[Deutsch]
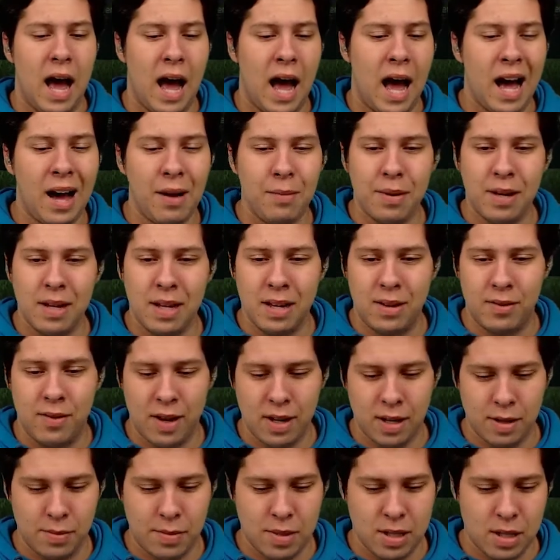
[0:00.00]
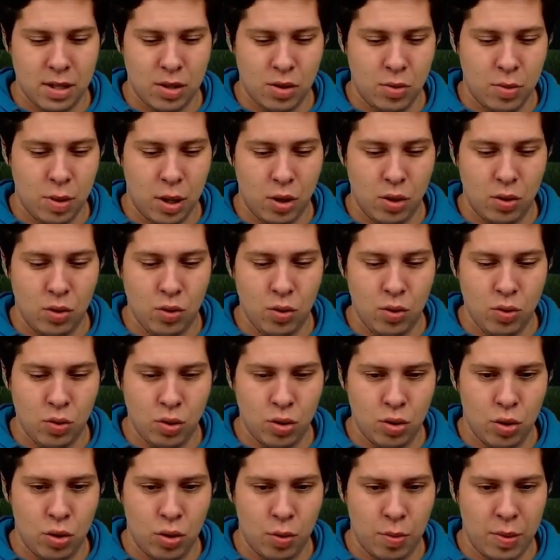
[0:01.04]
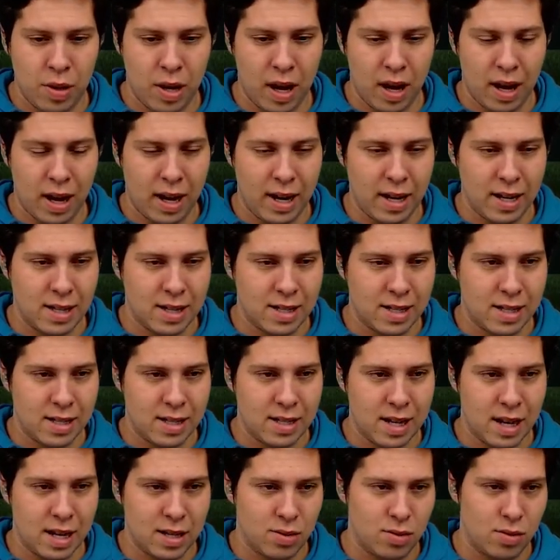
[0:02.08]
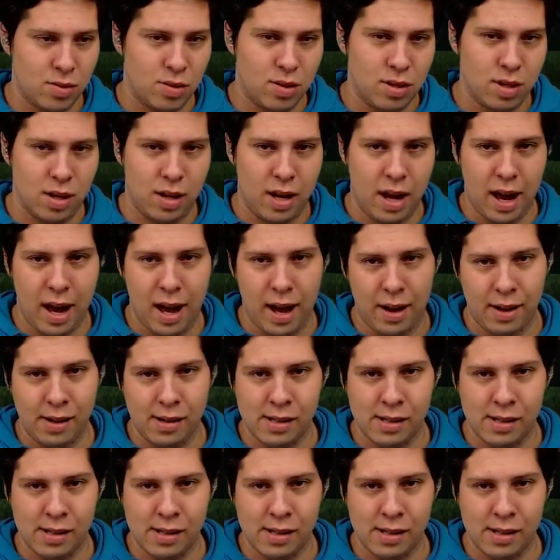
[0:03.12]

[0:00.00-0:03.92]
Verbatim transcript: Aber ich werde ein bisschen über Nutopia reden. Das ist ja so ein, äh, ja,